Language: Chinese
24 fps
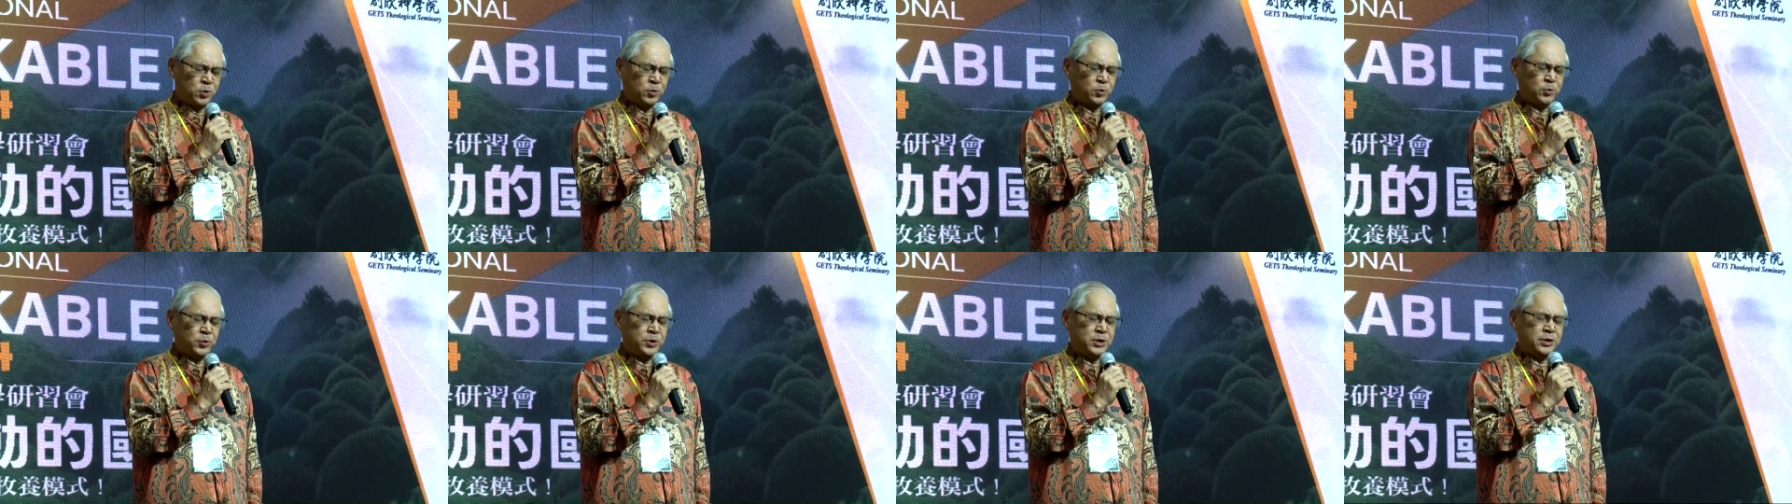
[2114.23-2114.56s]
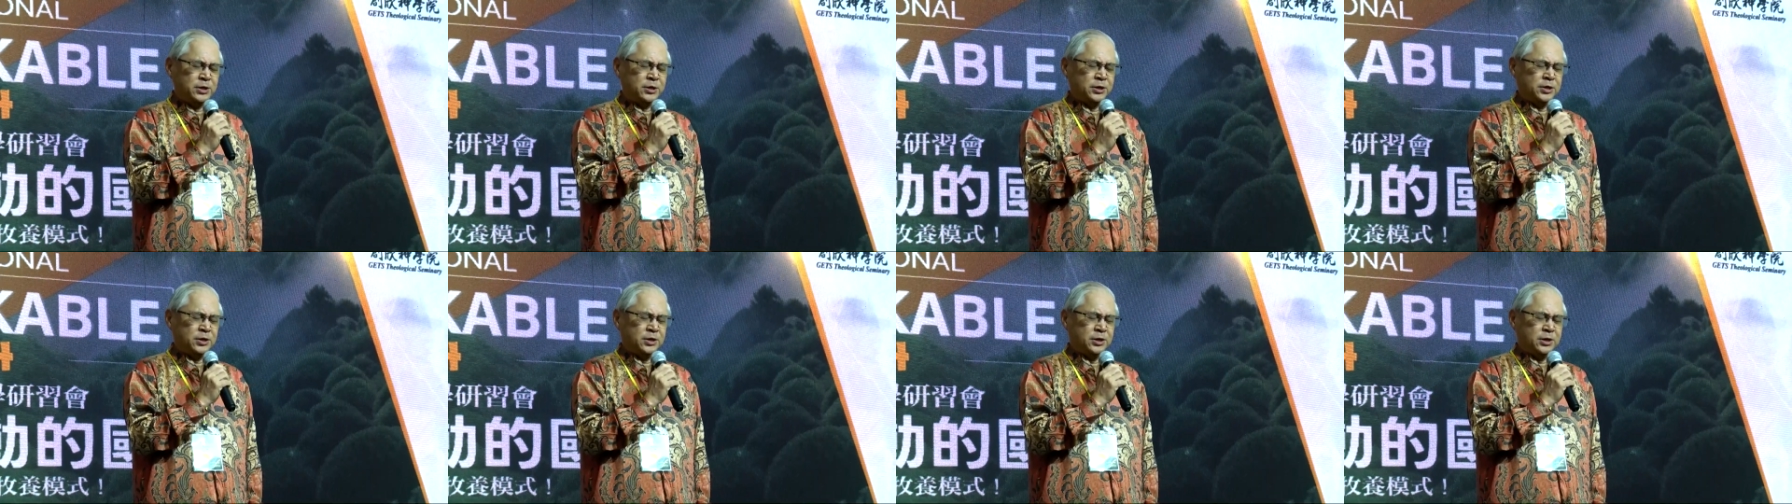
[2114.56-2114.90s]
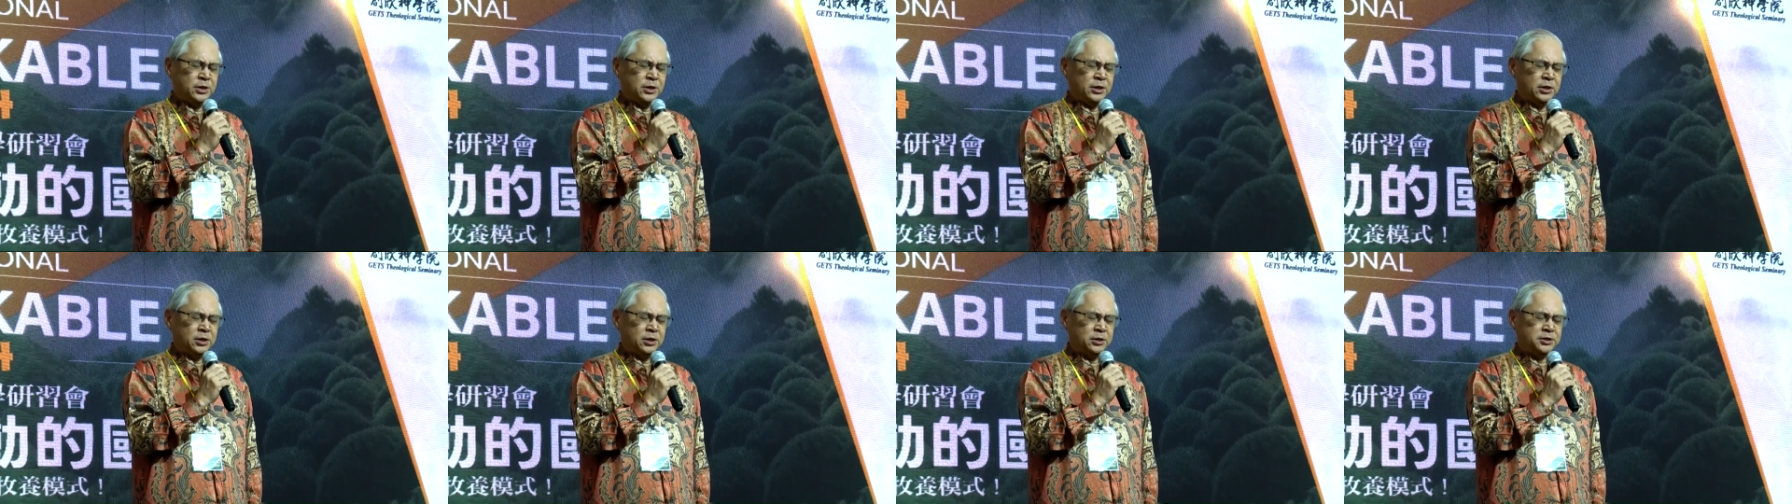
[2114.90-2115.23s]
会，
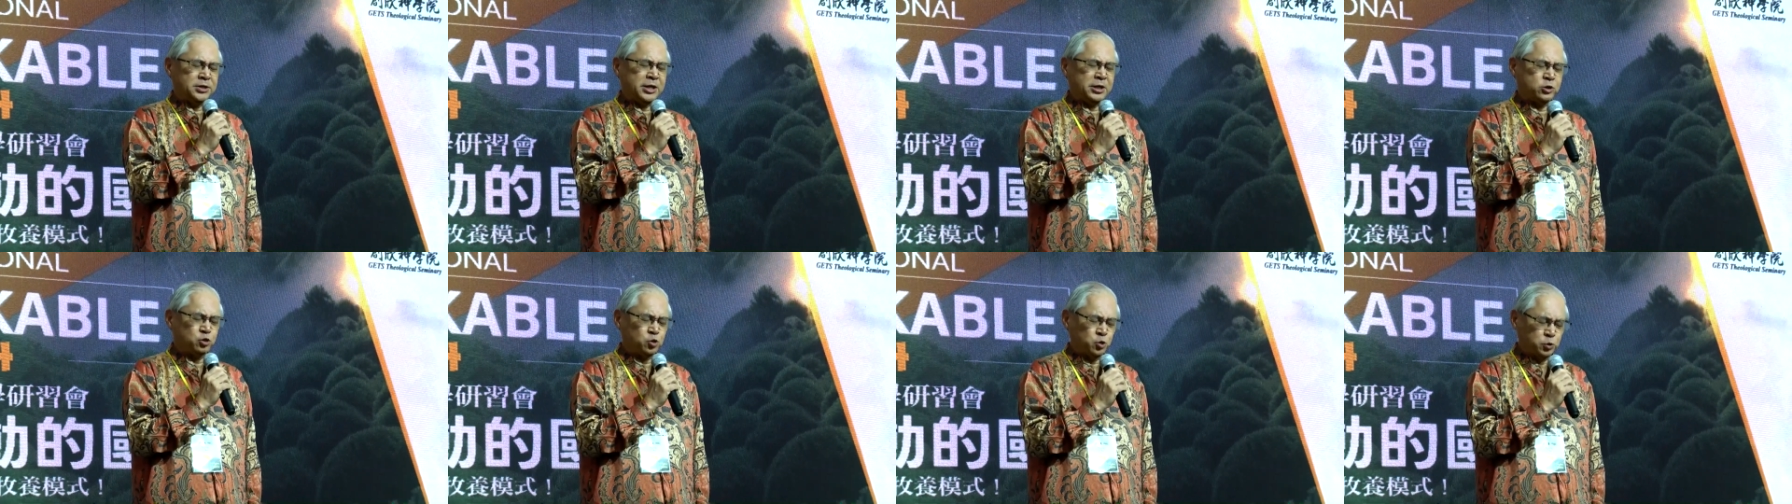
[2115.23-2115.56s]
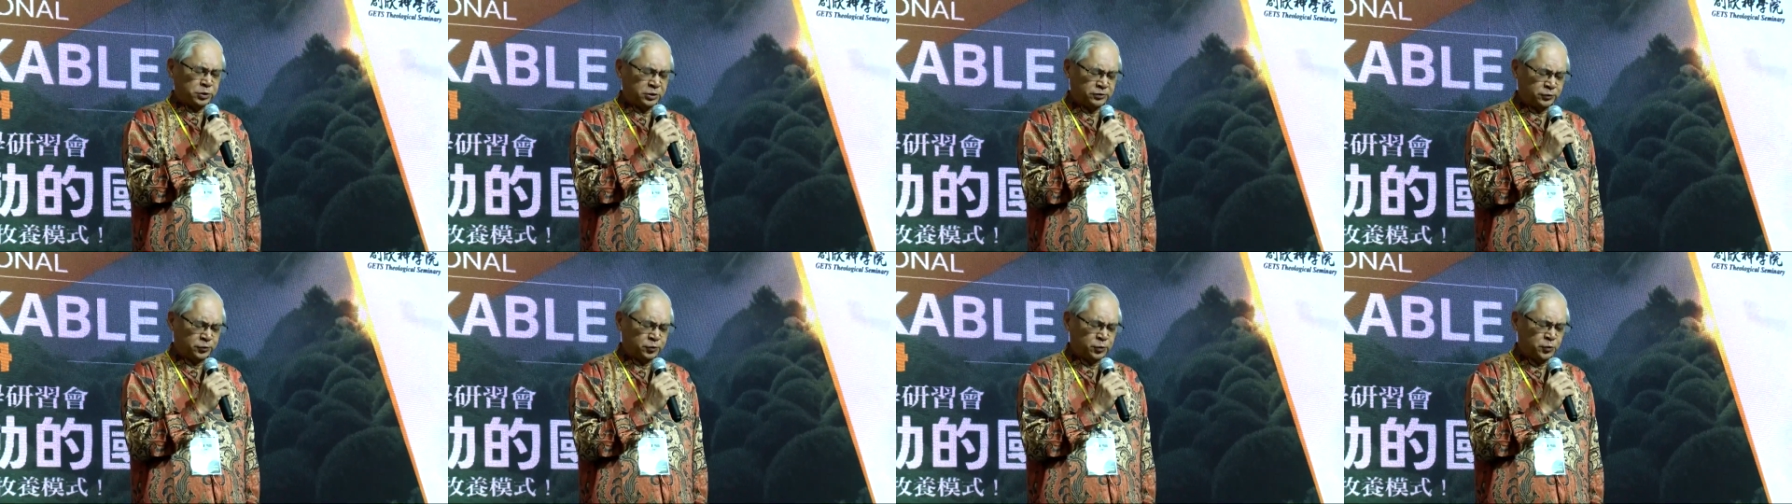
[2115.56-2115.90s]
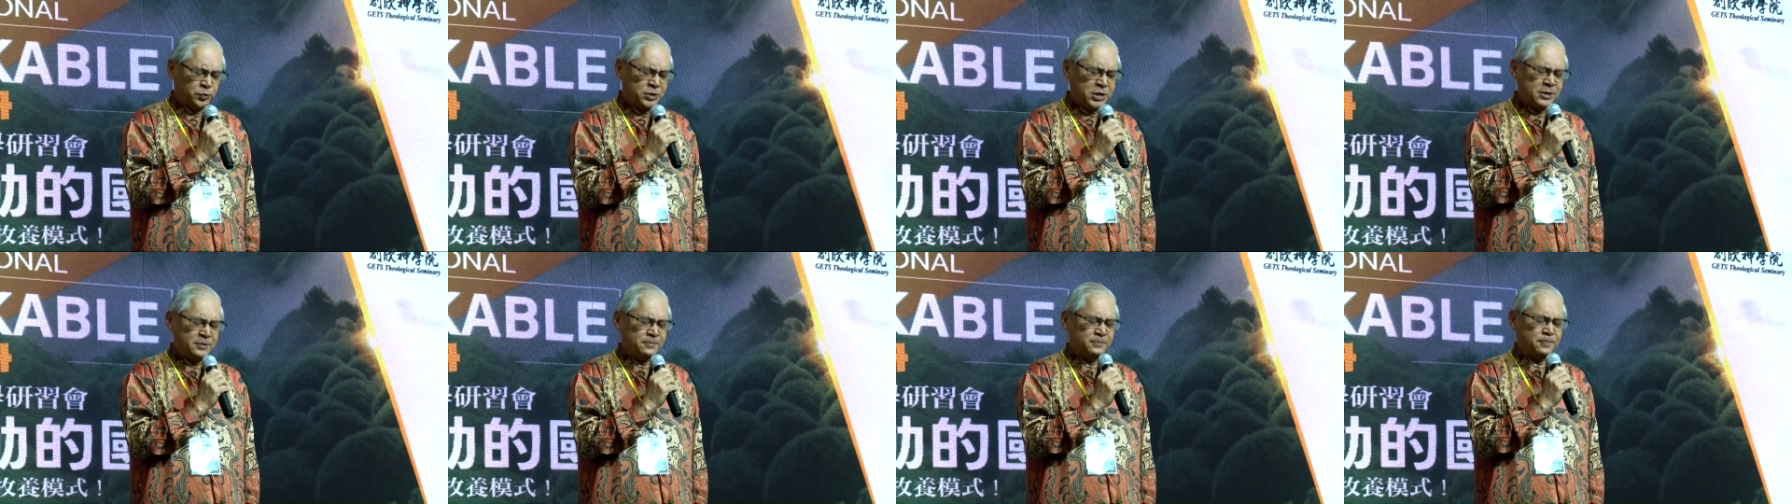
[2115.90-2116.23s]
在主的福音，